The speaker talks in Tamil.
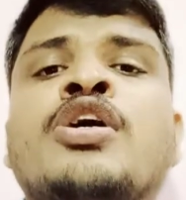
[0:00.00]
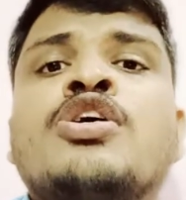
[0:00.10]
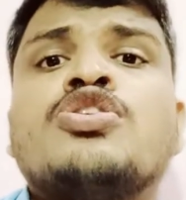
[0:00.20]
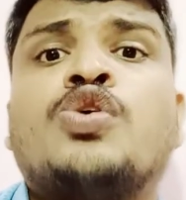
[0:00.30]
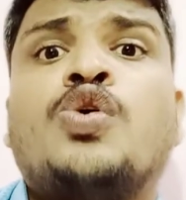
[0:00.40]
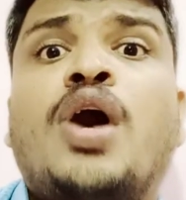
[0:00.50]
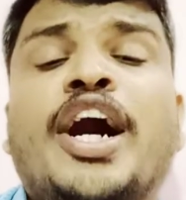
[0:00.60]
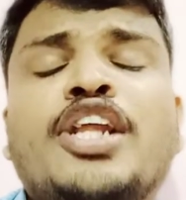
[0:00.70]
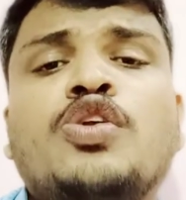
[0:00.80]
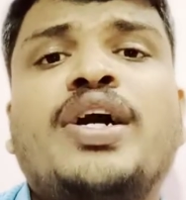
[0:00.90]
ஸோ
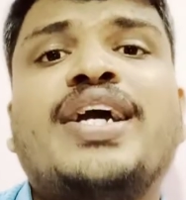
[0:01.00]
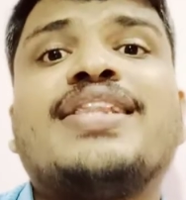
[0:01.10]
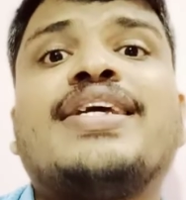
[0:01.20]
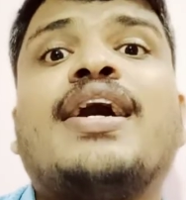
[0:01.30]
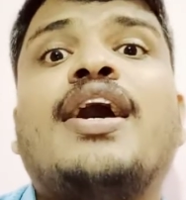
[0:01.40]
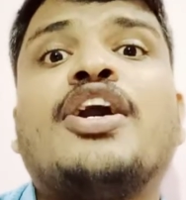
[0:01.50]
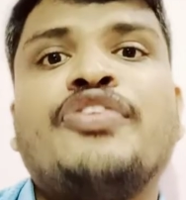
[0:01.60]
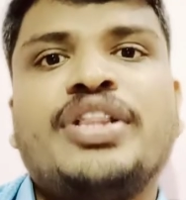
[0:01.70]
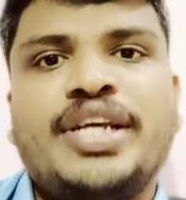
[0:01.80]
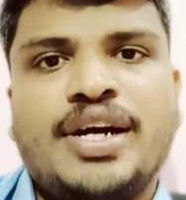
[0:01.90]
ஆயிரத்தி தொள்ளாயிரத்தி
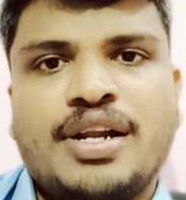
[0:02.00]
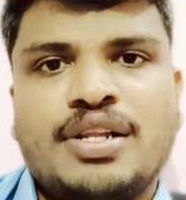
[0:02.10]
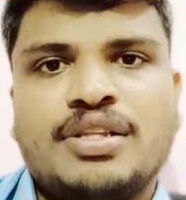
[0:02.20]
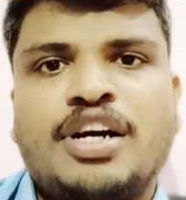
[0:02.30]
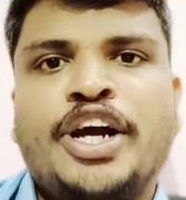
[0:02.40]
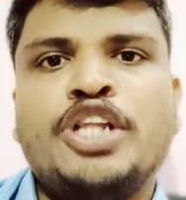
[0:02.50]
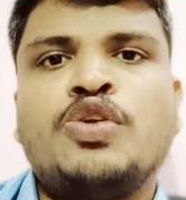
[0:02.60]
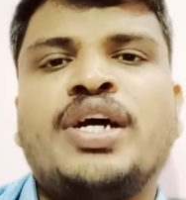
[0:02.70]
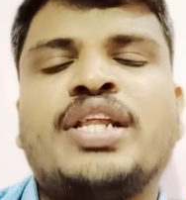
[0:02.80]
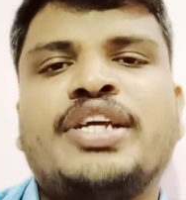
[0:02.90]
அறுபத்தி ஆறுலேருந்து ஆயிரத்தி
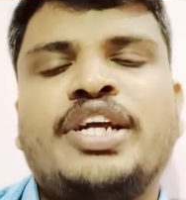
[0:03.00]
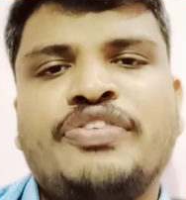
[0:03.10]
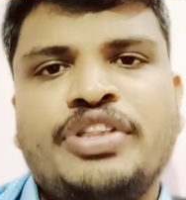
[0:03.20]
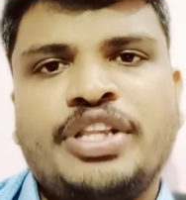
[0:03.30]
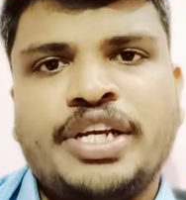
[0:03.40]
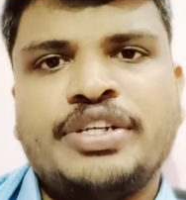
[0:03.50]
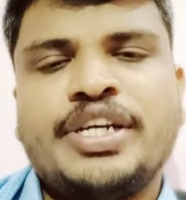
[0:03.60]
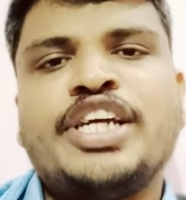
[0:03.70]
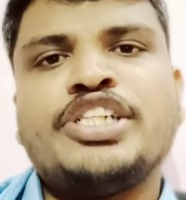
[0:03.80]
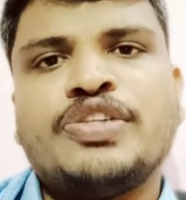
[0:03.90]
தொள்ளாயிரத்தி எழுபத்தி ஏழு
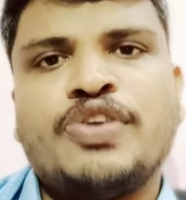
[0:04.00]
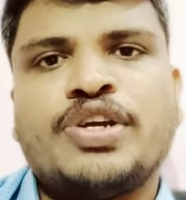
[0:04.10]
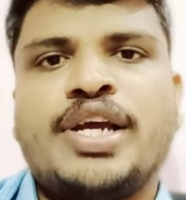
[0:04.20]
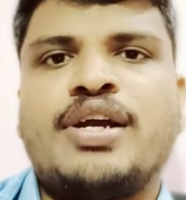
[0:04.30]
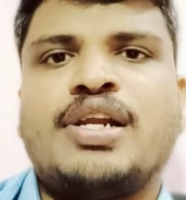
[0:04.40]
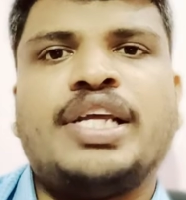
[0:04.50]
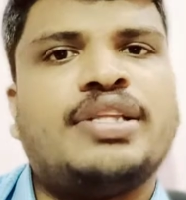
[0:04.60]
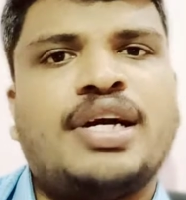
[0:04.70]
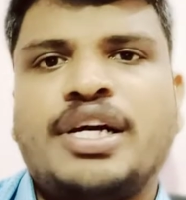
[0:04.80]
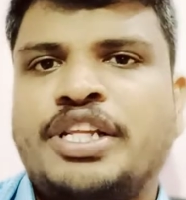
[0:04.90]
எலெக்ஷன் வரைக்கும் யாருன்னா
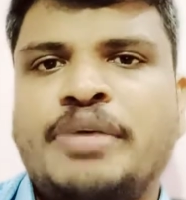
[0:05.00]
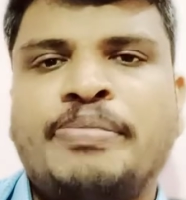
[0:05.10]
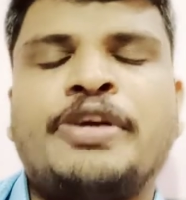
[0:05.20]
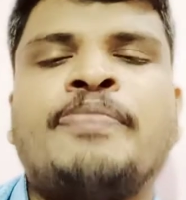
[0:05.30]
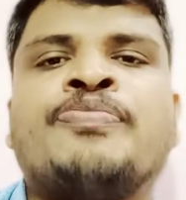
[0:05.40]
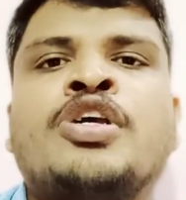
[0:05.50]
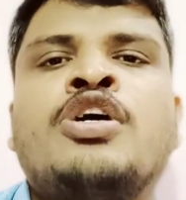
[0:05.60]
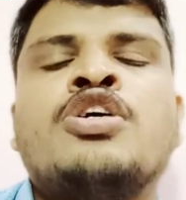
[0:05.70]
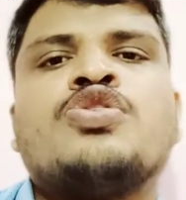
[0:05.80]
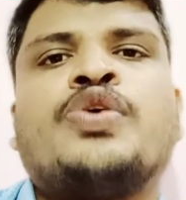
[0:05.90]
இந்திரா காந்தி அம்மையார்
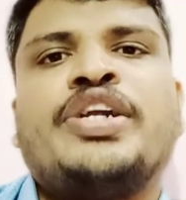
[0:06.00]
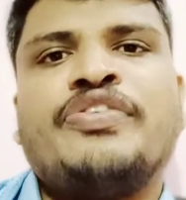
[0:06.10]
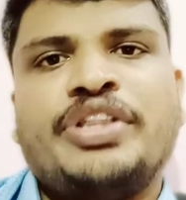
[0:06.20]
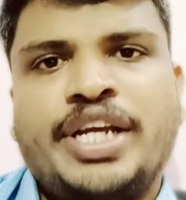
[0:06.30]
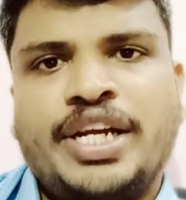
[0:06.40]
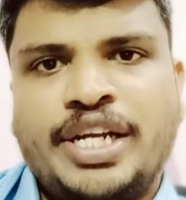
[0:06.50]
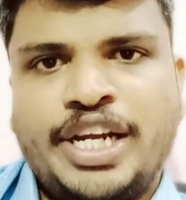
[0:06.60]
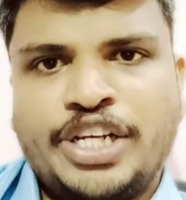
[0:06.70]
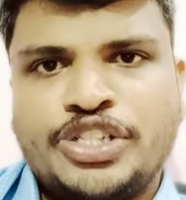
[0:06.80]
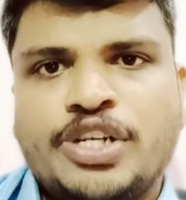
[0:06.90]
ஸோ எழுபத்தி ஏழு
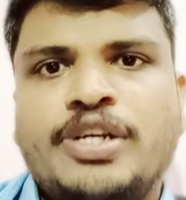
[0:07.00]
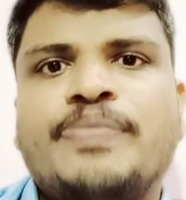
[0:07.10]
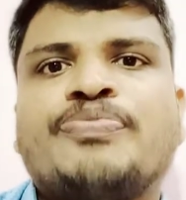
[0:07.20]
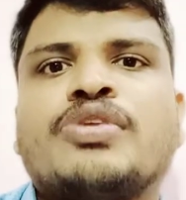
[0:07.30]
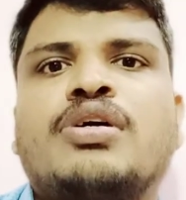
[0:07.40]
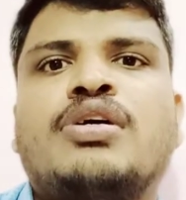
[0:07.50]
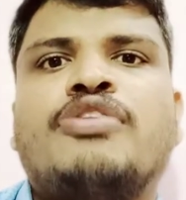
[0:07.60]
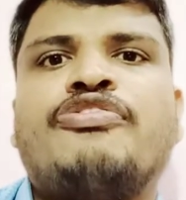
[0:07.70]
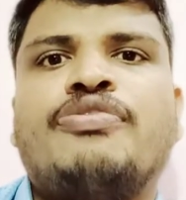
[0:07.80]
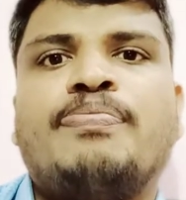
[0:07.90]
எலெக்ஷனில்
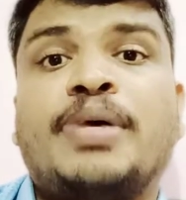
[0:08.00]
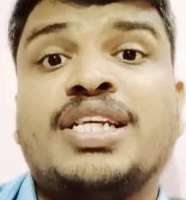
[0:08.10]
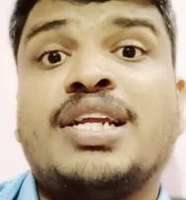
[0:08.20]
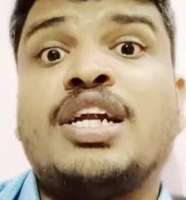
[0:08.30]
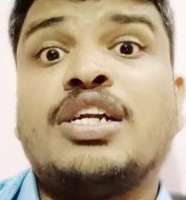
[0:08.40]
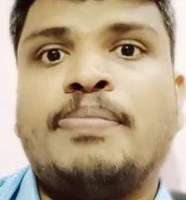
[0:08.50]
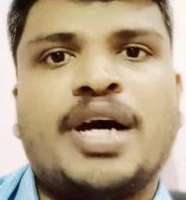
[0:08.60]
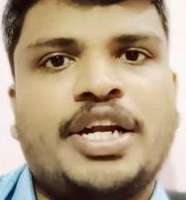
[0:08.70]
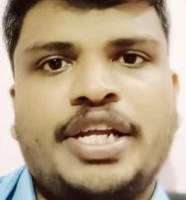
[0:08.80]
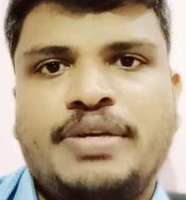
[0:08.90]
uh, பதினான்கு
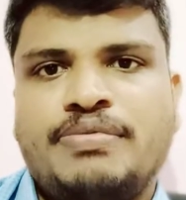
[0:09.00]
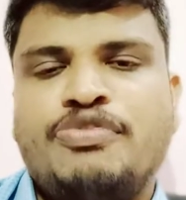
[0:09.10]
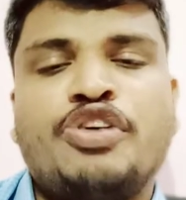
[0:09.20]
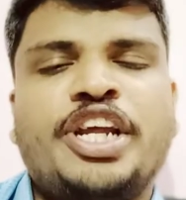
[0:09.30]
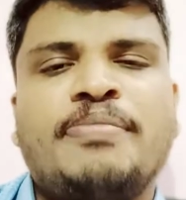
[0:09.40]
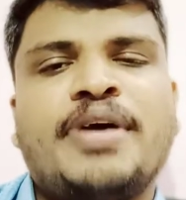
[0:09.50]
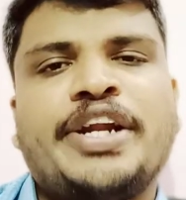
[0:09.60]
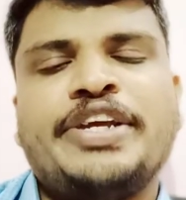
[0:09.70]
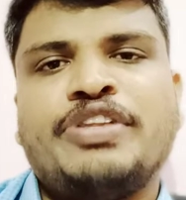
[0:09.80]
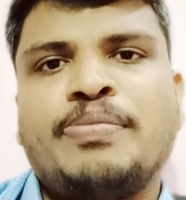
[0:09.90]
பார்ட்டி ஃபோர்டீன்
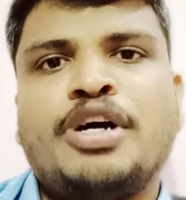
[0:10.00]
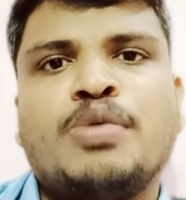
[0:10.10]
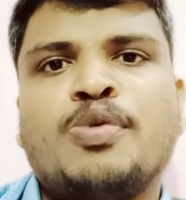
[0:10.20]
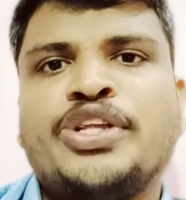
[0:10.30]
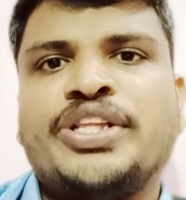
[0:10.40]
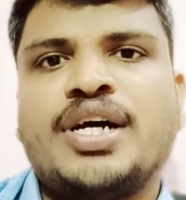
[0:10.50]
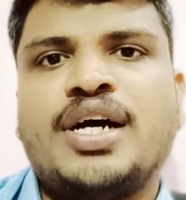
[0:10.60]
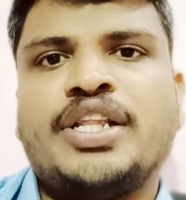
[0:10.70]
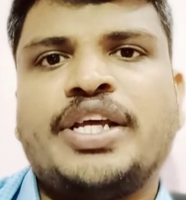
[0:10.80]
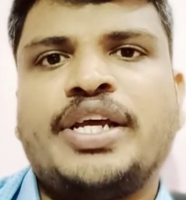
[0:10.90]
பார்ட்டி வந்து பார்க்கும்பொழுது இந்திரா
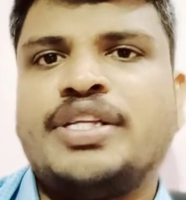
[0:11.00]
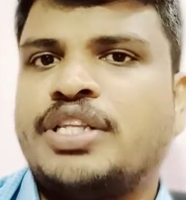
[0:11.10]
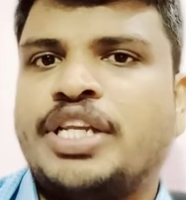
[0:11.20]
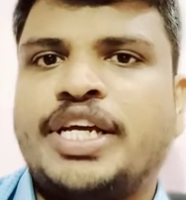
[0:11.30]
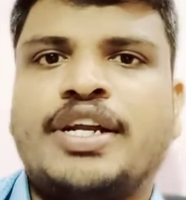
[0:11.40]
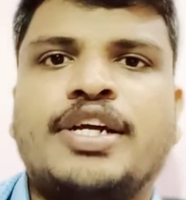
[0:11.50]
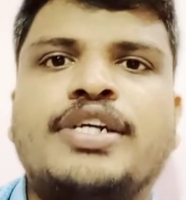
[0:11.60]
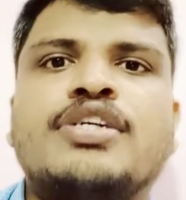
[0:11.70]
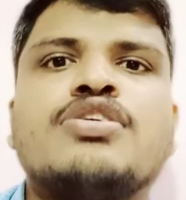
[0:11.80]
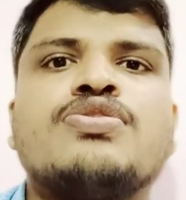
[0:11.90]
காந்தியை எதிர்த்து நிற்கிறாங்க
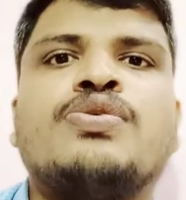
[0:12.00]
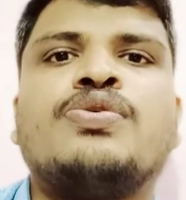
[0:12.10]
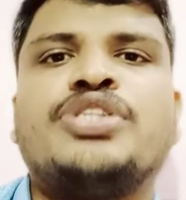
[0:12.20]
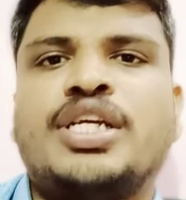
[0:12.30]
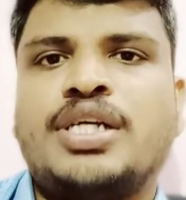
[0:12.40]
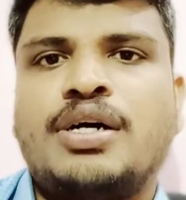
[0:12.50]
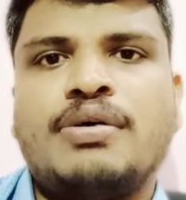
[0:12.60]
ஸோ ஜனதா